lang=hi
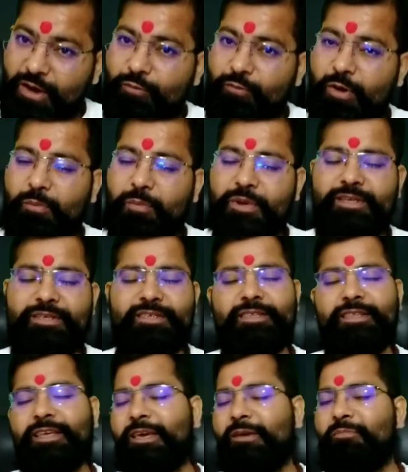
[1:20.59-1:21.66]
वो अपनी
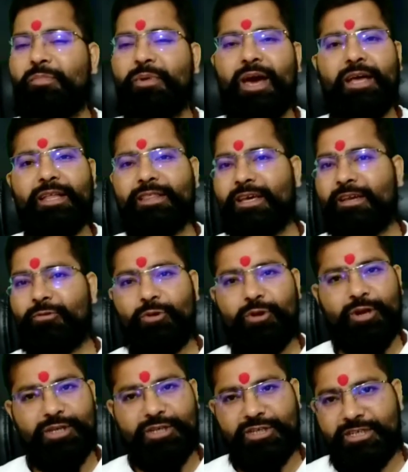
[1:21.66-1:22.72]
जिंदगी बेहतर और
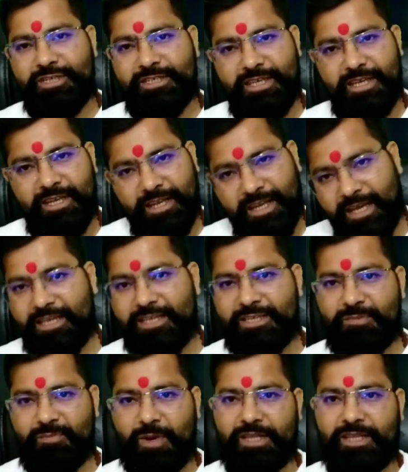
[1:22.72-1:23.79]
अच्छी से नहीं
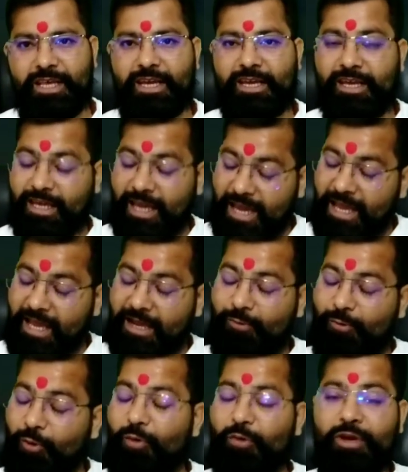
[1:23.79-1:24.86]
जी पाता है कह
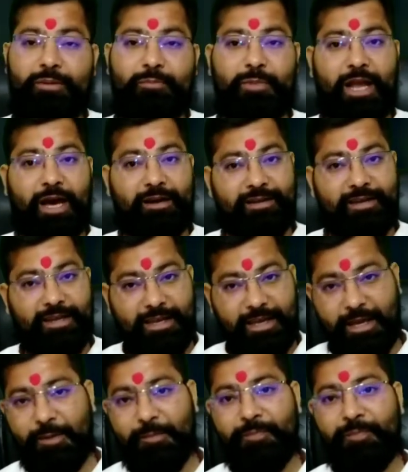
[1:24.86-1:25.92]
कुल के मिला करके